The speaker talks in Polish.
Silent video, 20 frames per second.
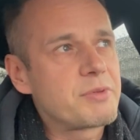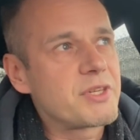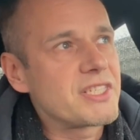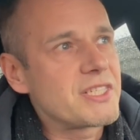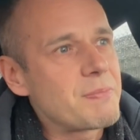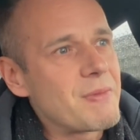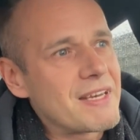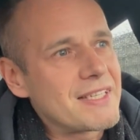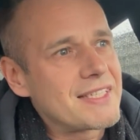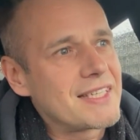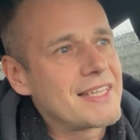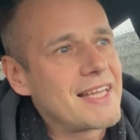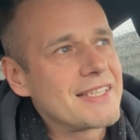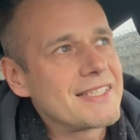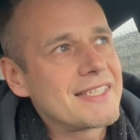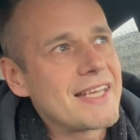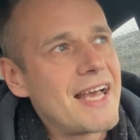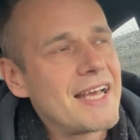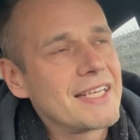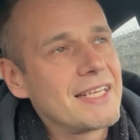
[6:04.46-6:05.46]
przez
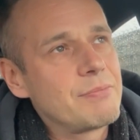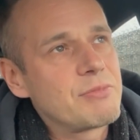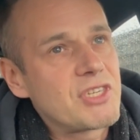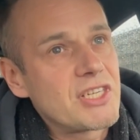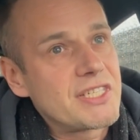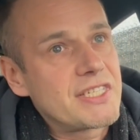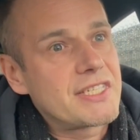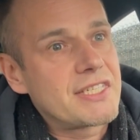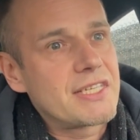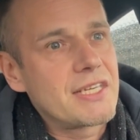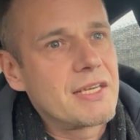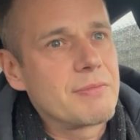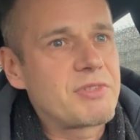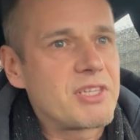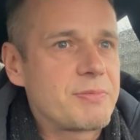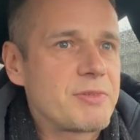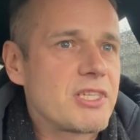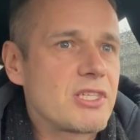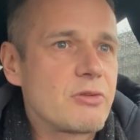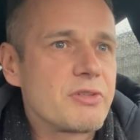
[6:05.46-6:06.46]
Mercedesa i przez,
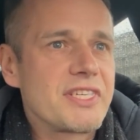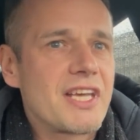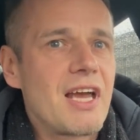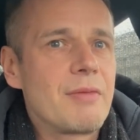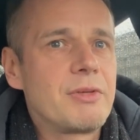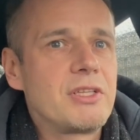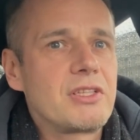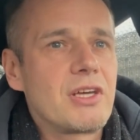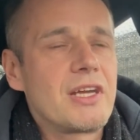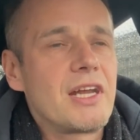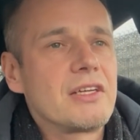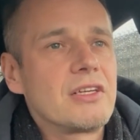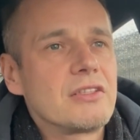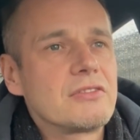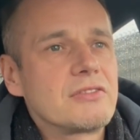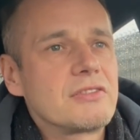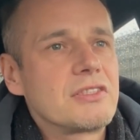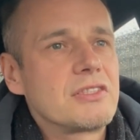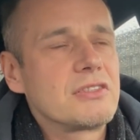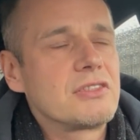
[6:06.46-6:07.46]
przez, przez Louisa Hamiltona? No,
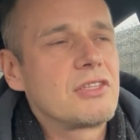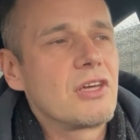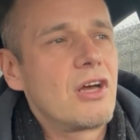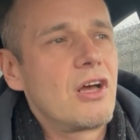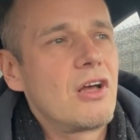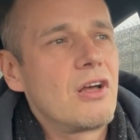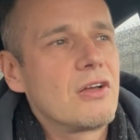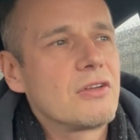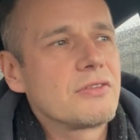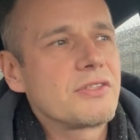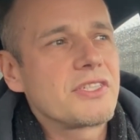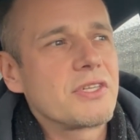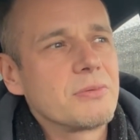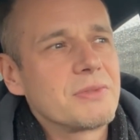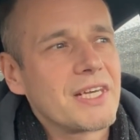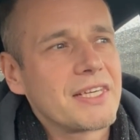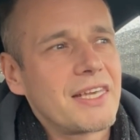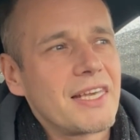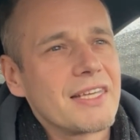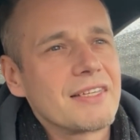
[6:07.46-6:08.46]
to
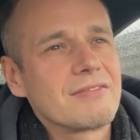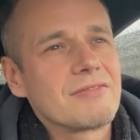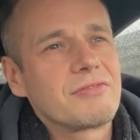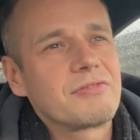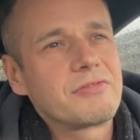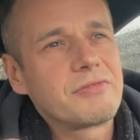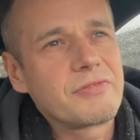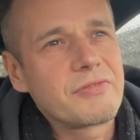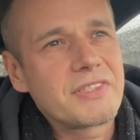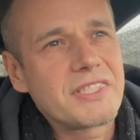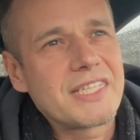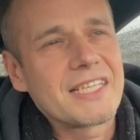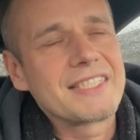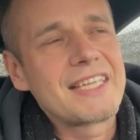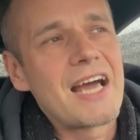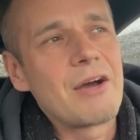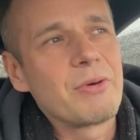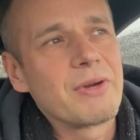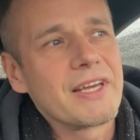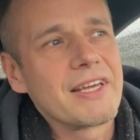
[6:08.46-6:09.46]
są takie
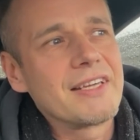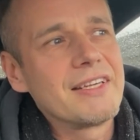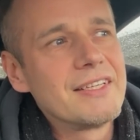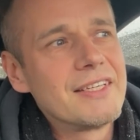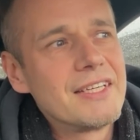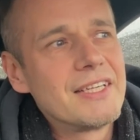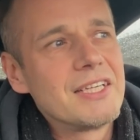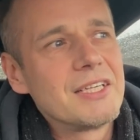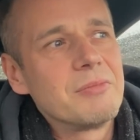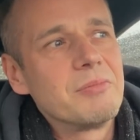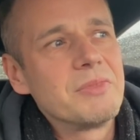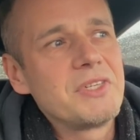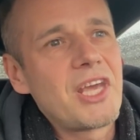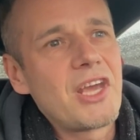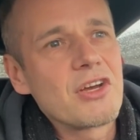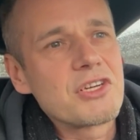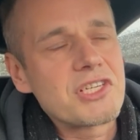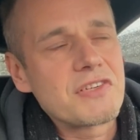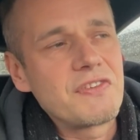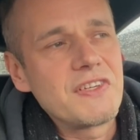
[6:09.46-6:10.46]
sygnały
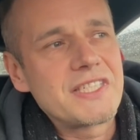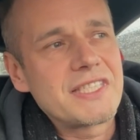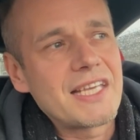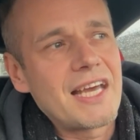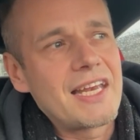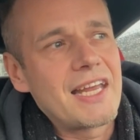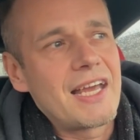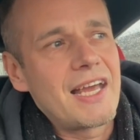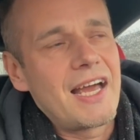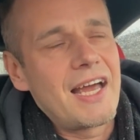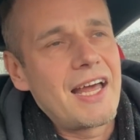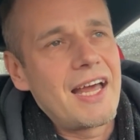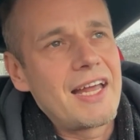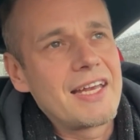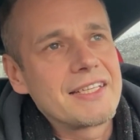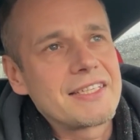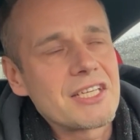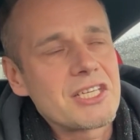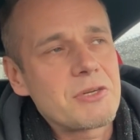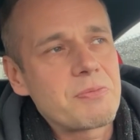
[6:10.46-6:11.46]
mniej oczywiste, ale,
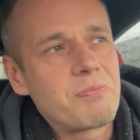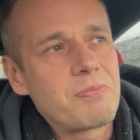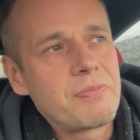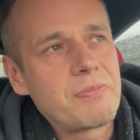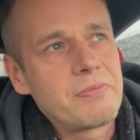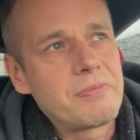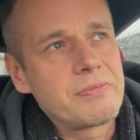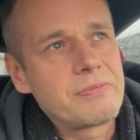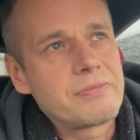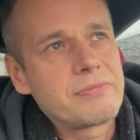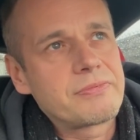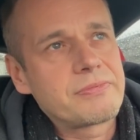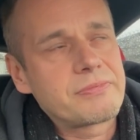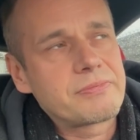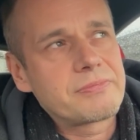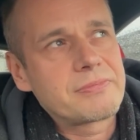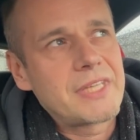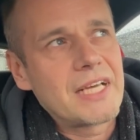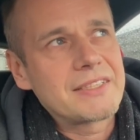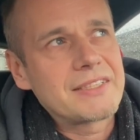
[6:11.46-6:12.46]
ale też
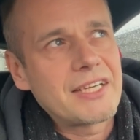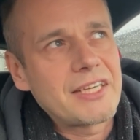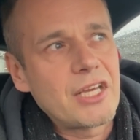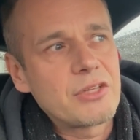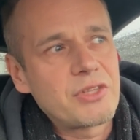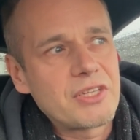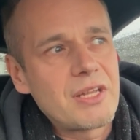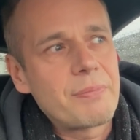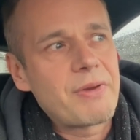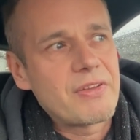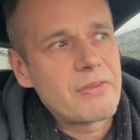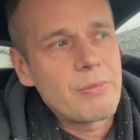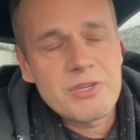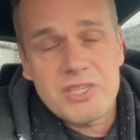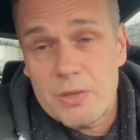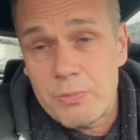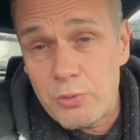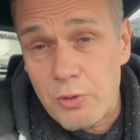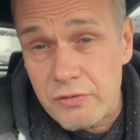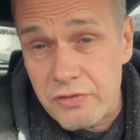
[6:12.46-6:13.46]
tak jak to naprawdę
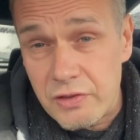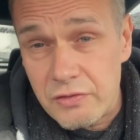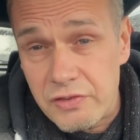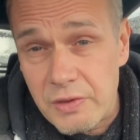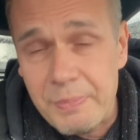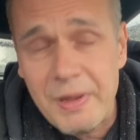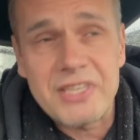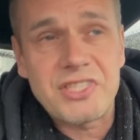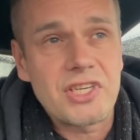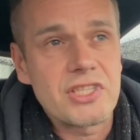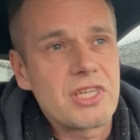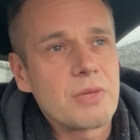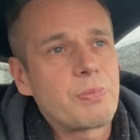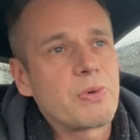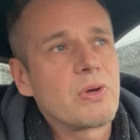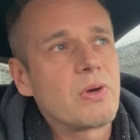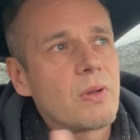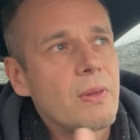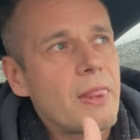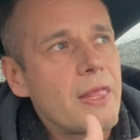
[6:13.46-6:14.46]
można było wypatrzeć.
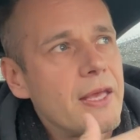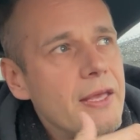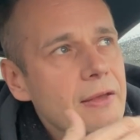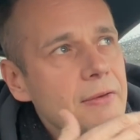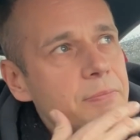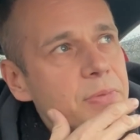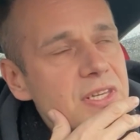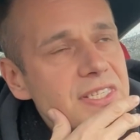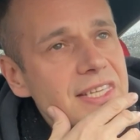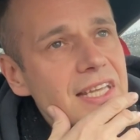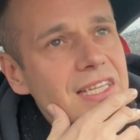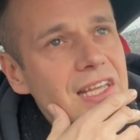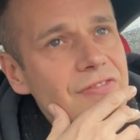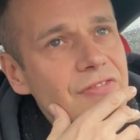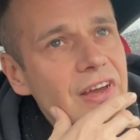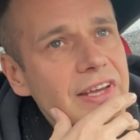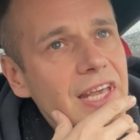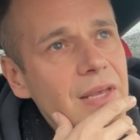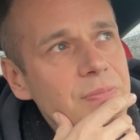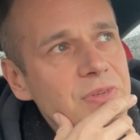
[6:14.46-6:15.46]
Typu e, prezydent
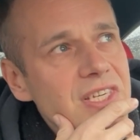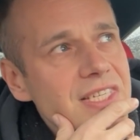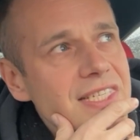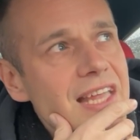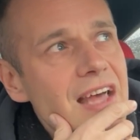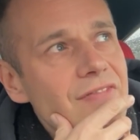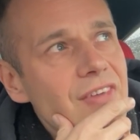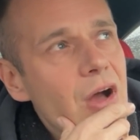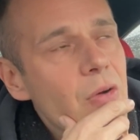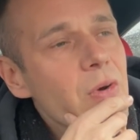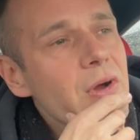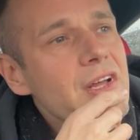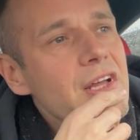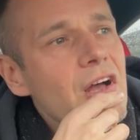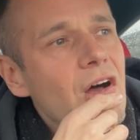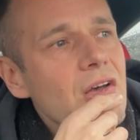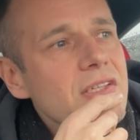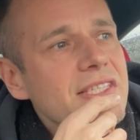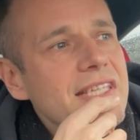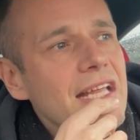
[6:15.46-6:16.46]
FAI przyznawał
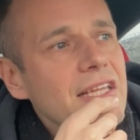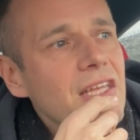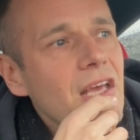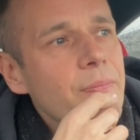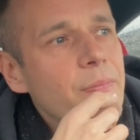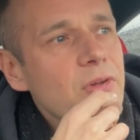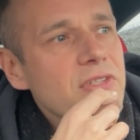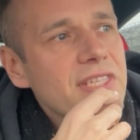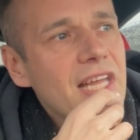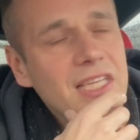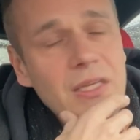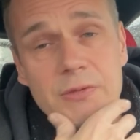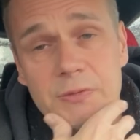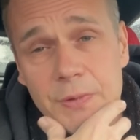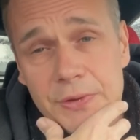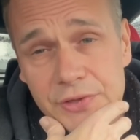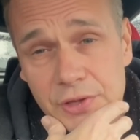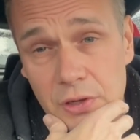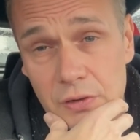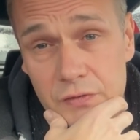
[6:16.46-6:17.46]
ostatnio po ostatnim
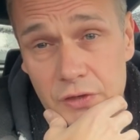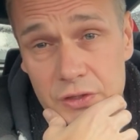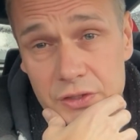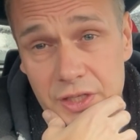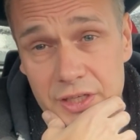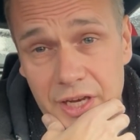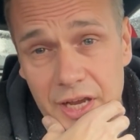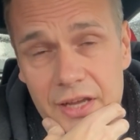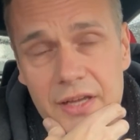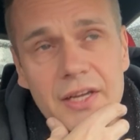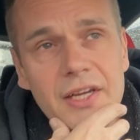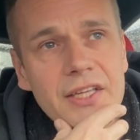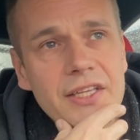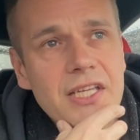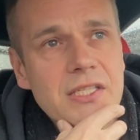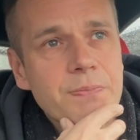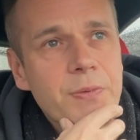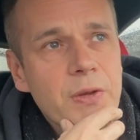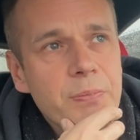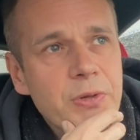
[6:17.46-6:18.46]
spotkaniu w Londynie,
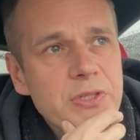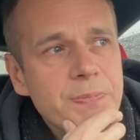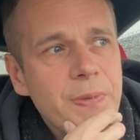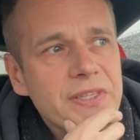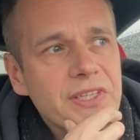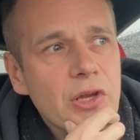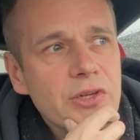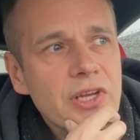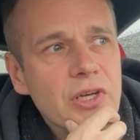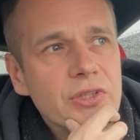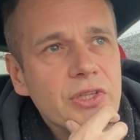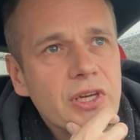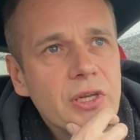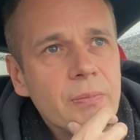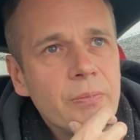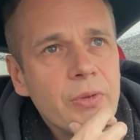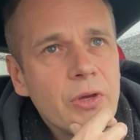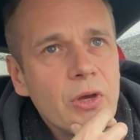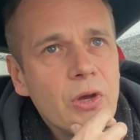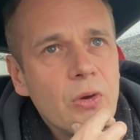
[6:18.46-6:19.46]
na, po spotkaniu, na
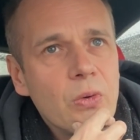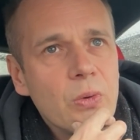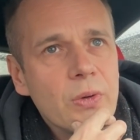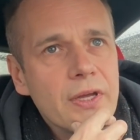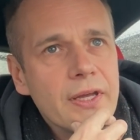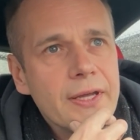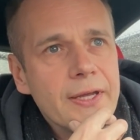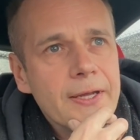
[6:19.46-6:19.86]
którym był e,